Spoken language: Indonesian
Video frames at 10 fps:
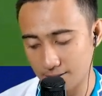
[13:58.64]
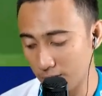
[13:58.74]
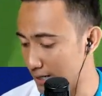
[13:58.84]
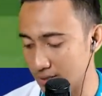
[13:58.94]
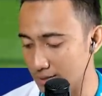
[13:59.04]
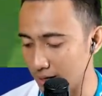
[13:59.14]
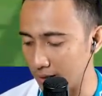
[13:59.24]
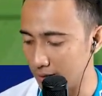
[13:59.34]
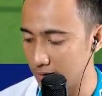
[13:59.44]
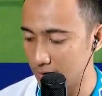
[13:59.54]
udah
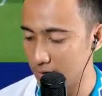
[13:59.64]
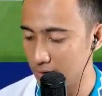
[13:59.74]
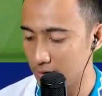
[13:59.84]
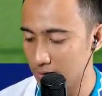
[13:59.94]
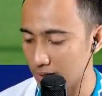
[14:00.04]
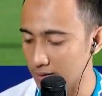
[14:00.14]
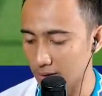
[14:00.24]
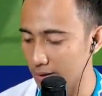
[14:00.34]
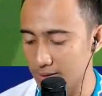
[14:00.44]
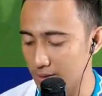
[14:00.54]
selesai.
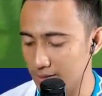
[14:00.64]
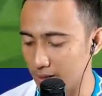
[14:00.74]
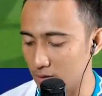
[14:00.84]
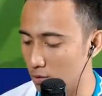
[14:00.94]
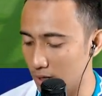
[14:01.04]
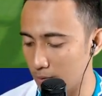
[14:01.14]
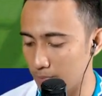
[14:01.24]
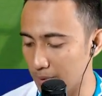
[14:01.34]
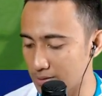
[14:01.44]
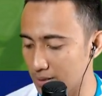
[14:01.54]
Counter attack selesai. gua
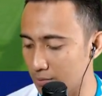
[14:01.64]
pasti